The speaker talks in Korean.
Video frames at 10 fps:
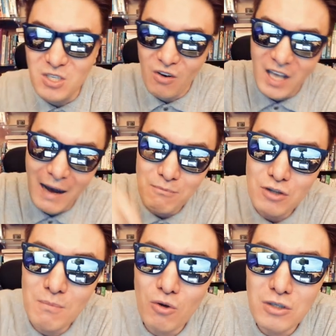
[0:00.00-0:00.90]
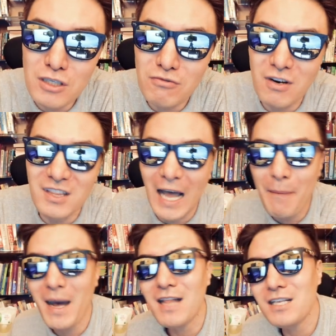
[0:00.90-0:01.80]
저기 아무도 못 치울 거
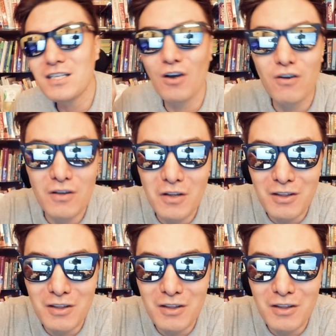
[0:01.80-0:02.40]
나만이 저런